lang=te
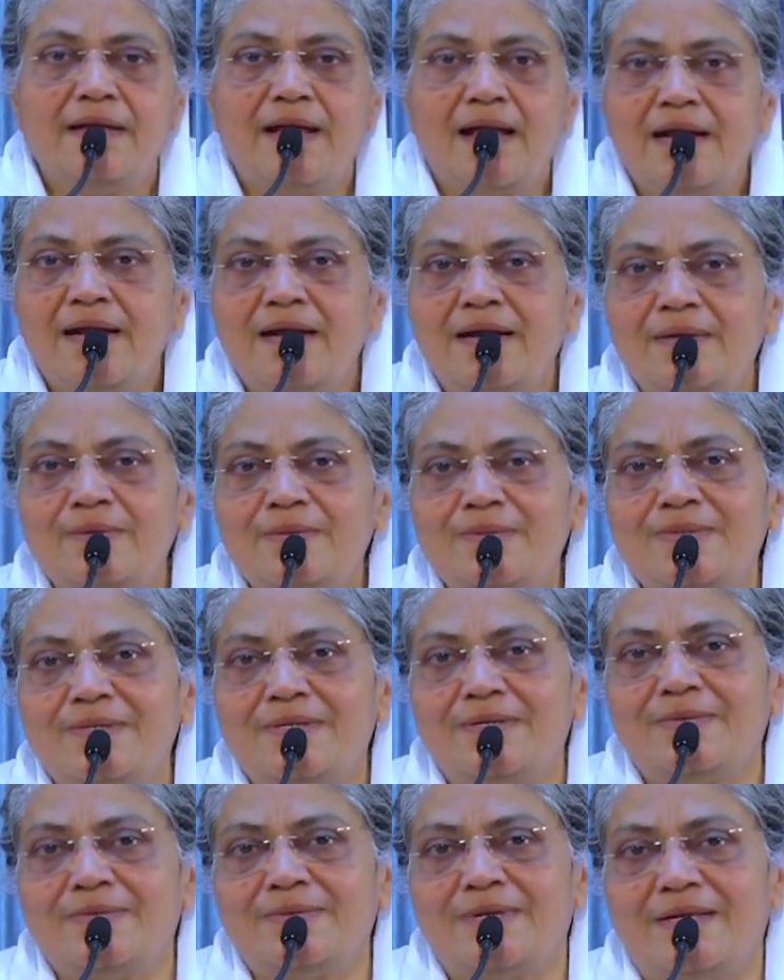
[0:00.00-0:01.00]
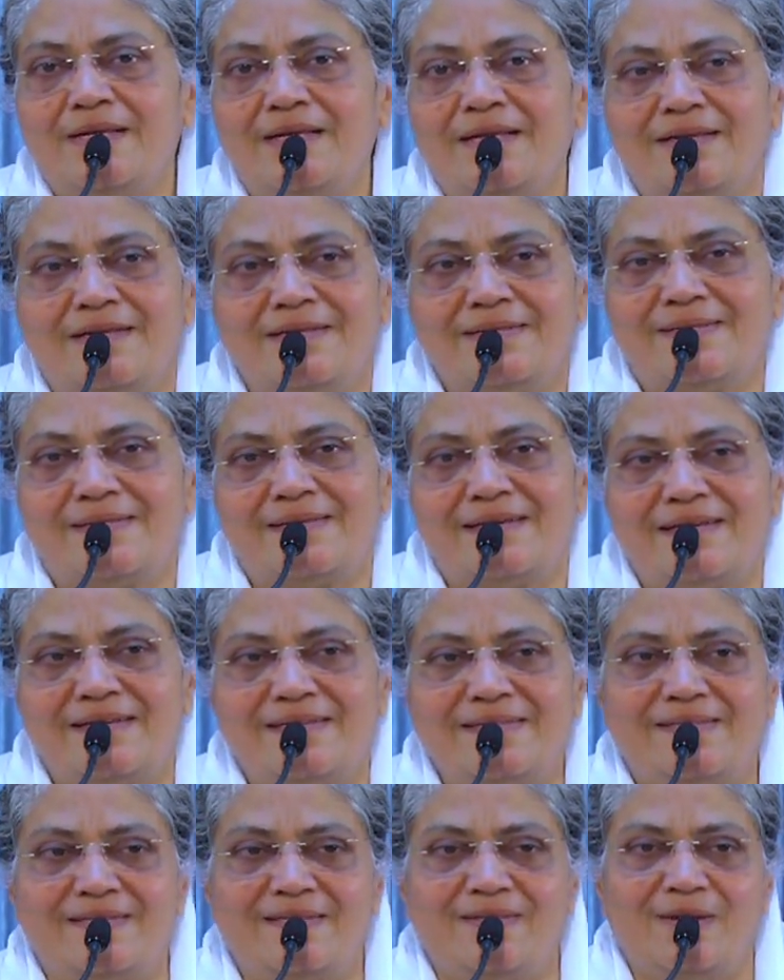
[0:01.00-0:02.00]
నన్ను అడుగుతున్నావు నేను నిస్సహాయ
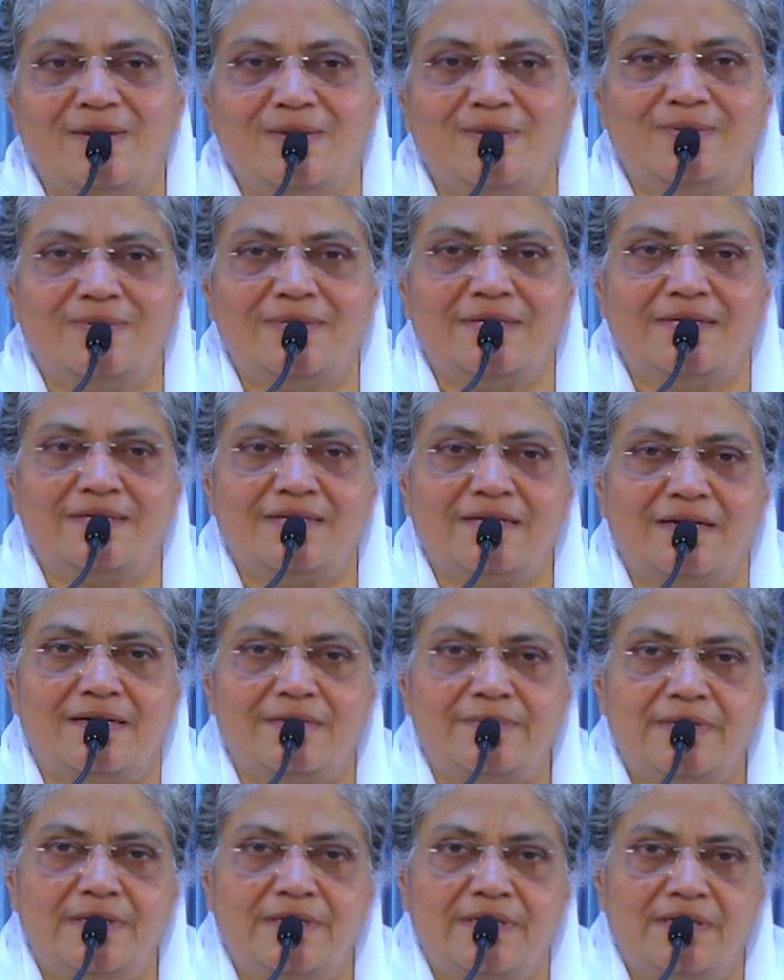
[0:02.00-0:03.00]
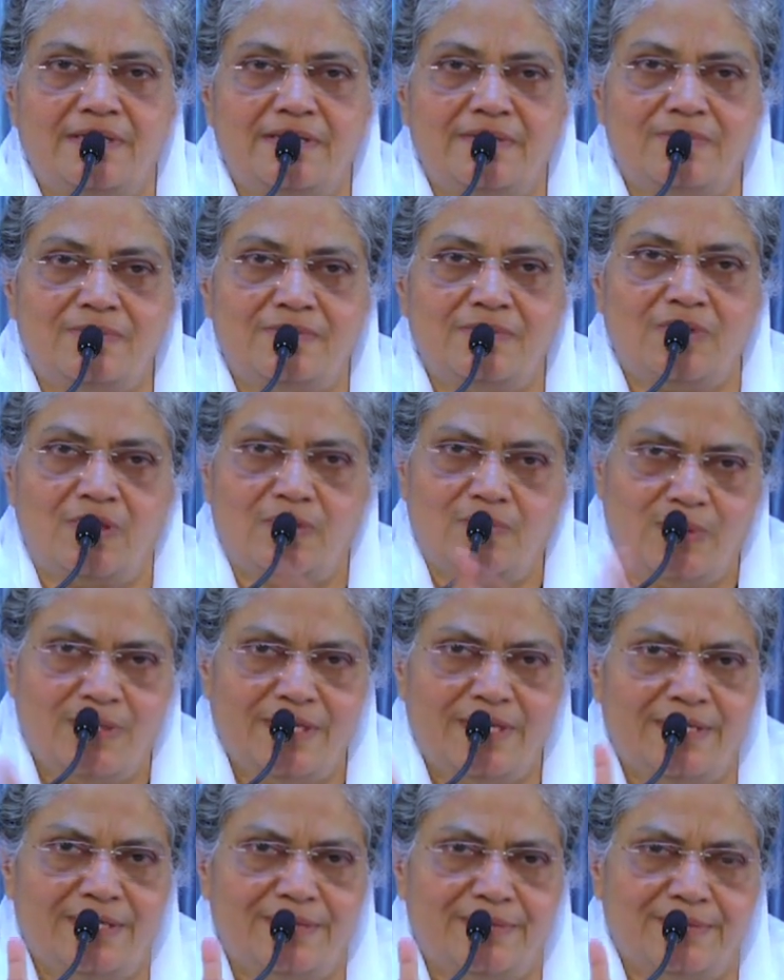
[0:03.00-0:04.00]
స్థితిలో ఉన్నాను కాబట్టి నీవు
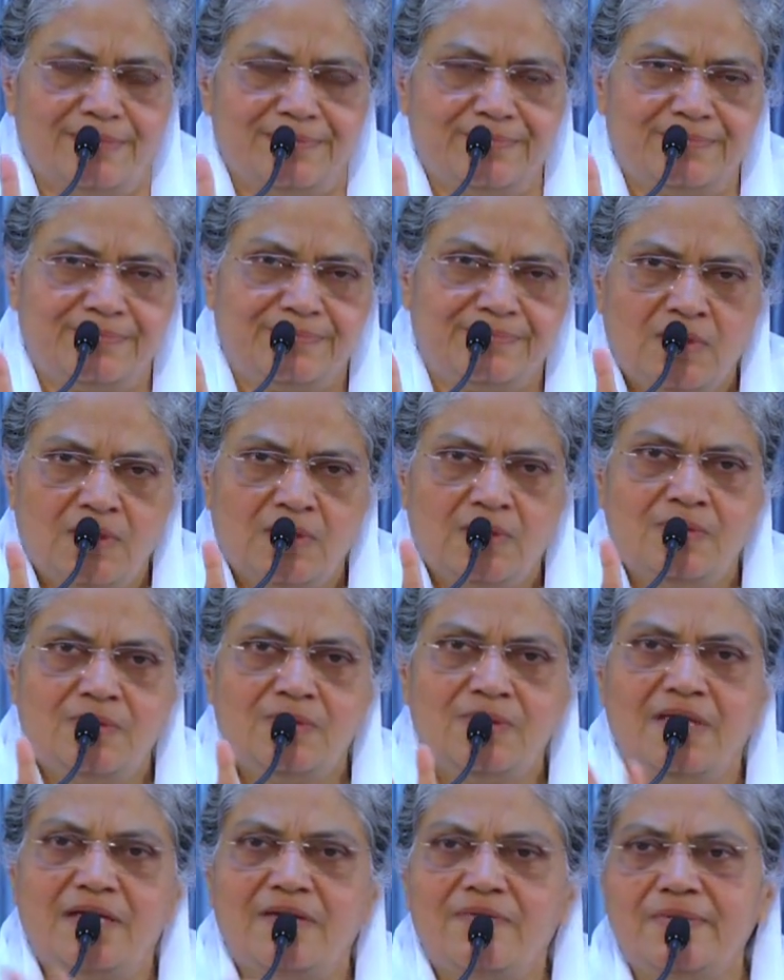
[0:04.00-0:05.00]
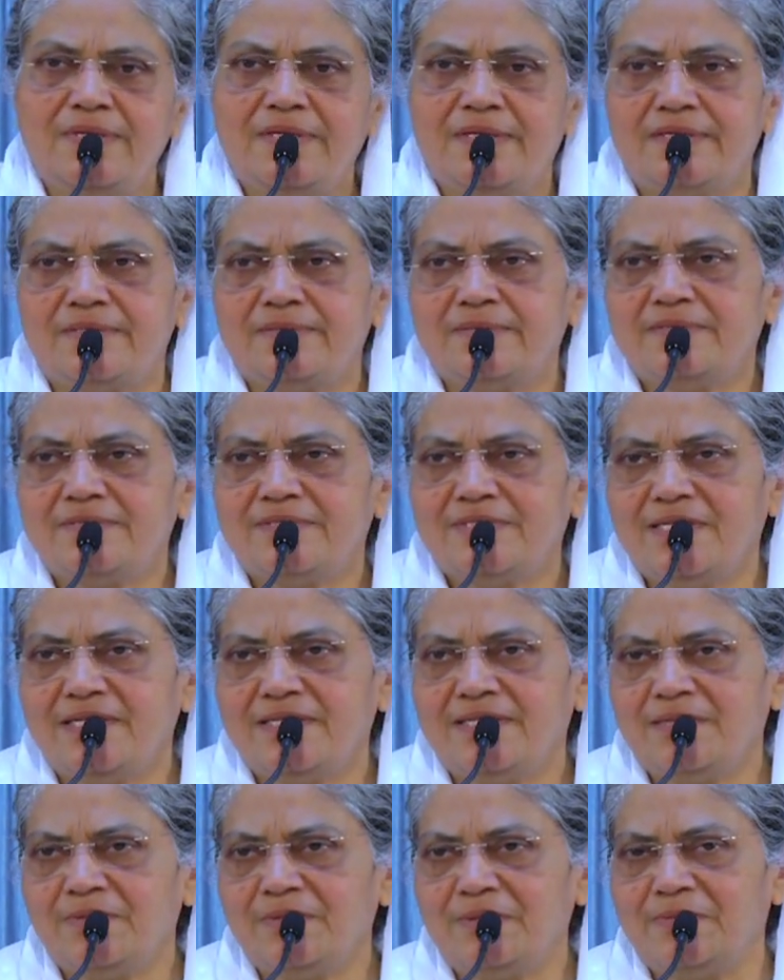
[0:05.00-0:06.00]
దేవునికి అడు నువ్వు దేవునికి అడు
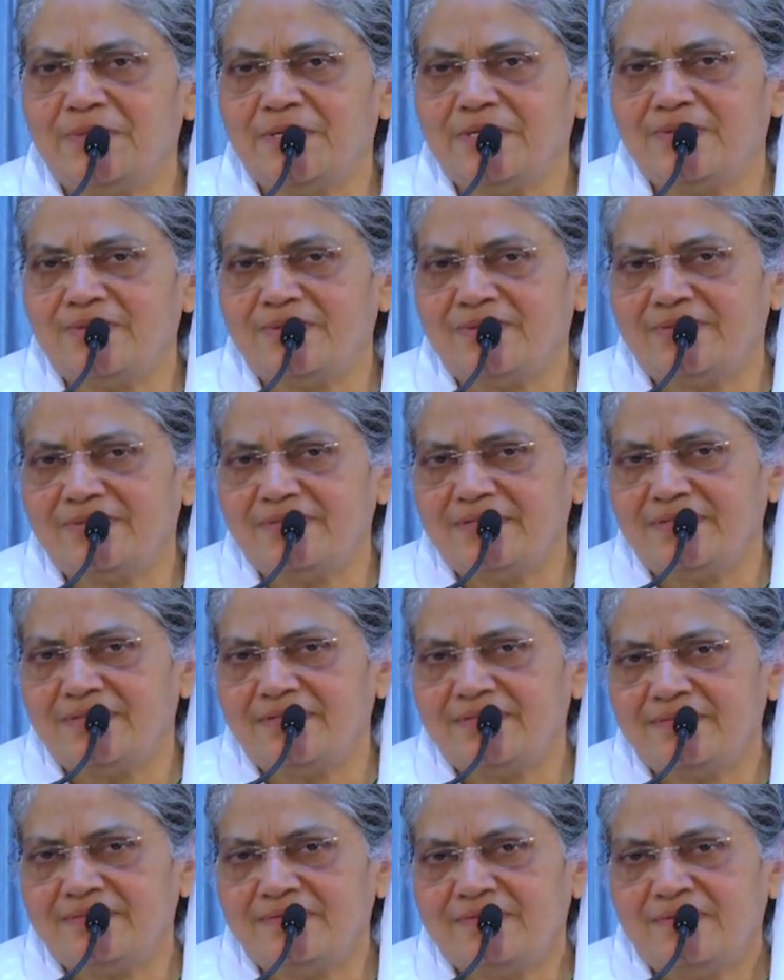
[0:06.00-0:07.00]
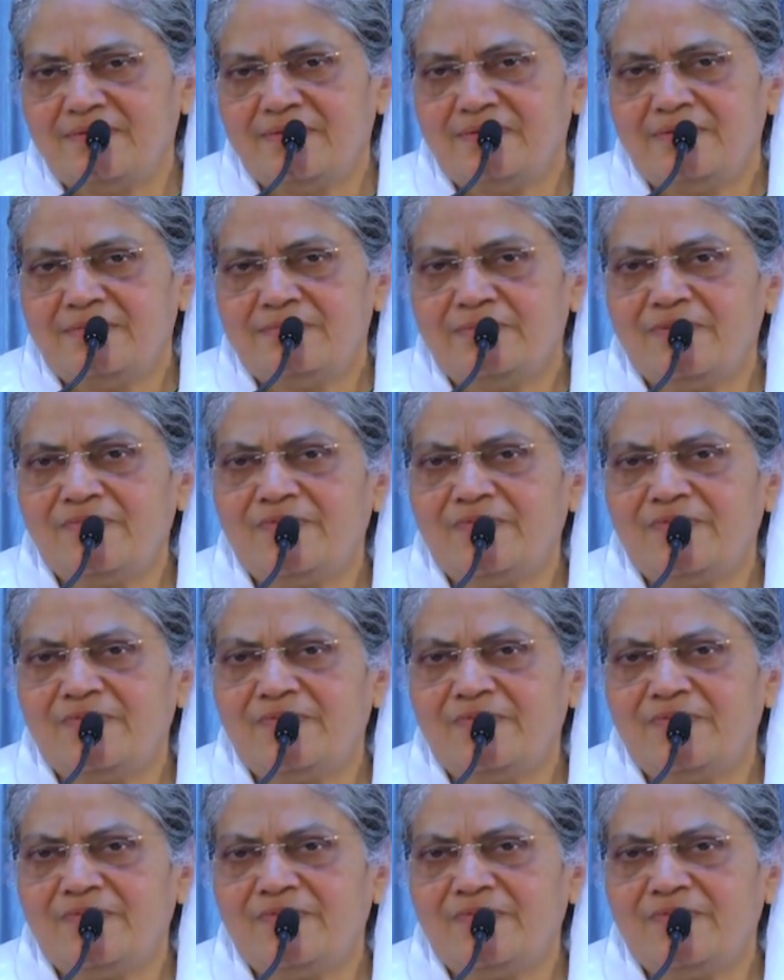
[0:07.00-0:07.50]
చిన్నతనం మాకు గుర్తుంది మాకు